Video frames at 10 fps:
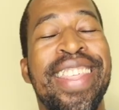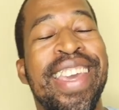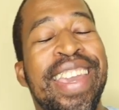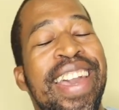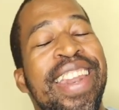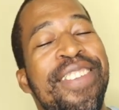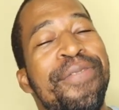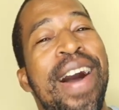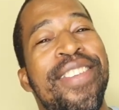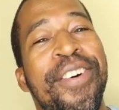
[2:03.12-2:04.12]
Si quieres
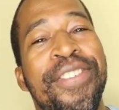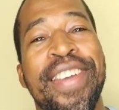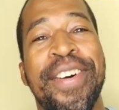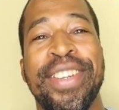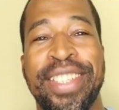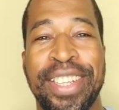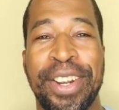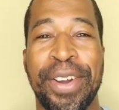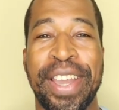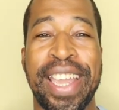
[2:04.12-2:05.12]
más consejos de
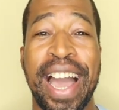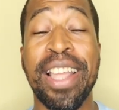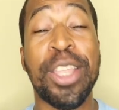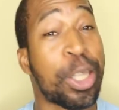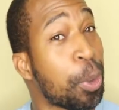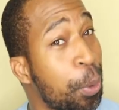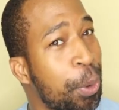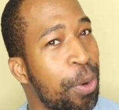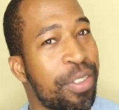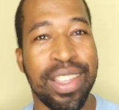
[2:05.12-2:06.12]
tecnología,
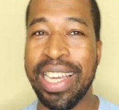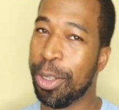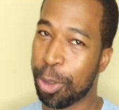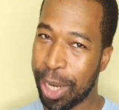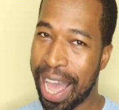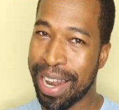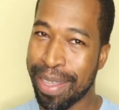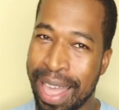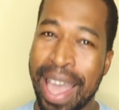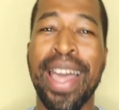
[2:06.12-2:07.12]
trucos y
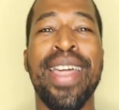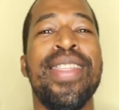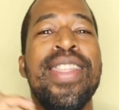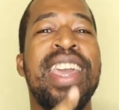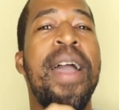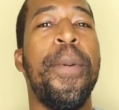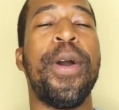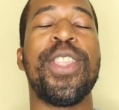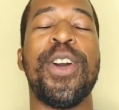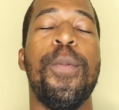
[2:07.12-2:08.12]
tutoriales, sigue
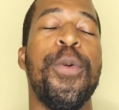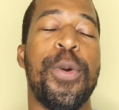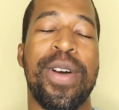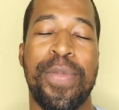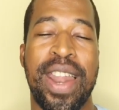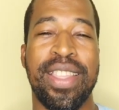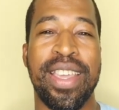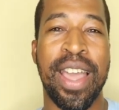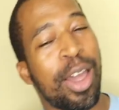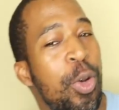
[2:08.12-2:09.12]
porque tengo mucho más para
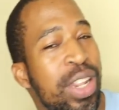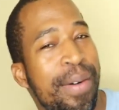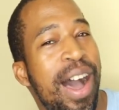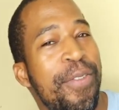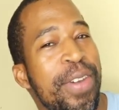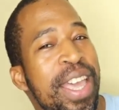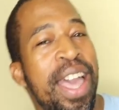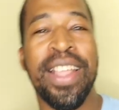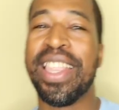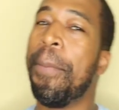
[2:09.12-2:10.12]
ti. No es la Barbie,
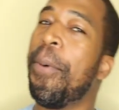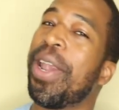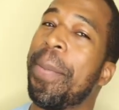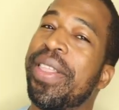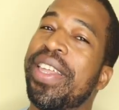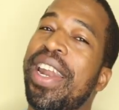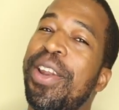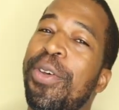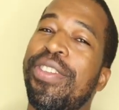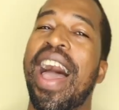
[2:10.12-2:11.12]
tampoco la Pantera
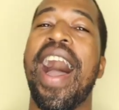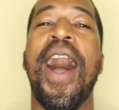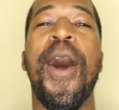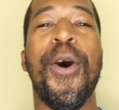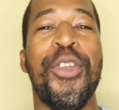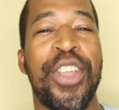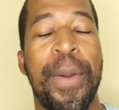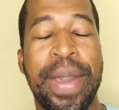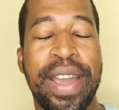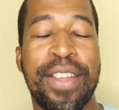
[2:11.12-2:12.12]
Rosa.
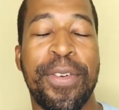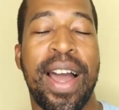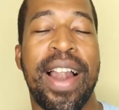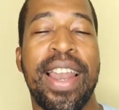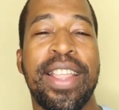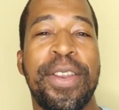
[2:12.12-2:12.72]
José Miguel, su canal de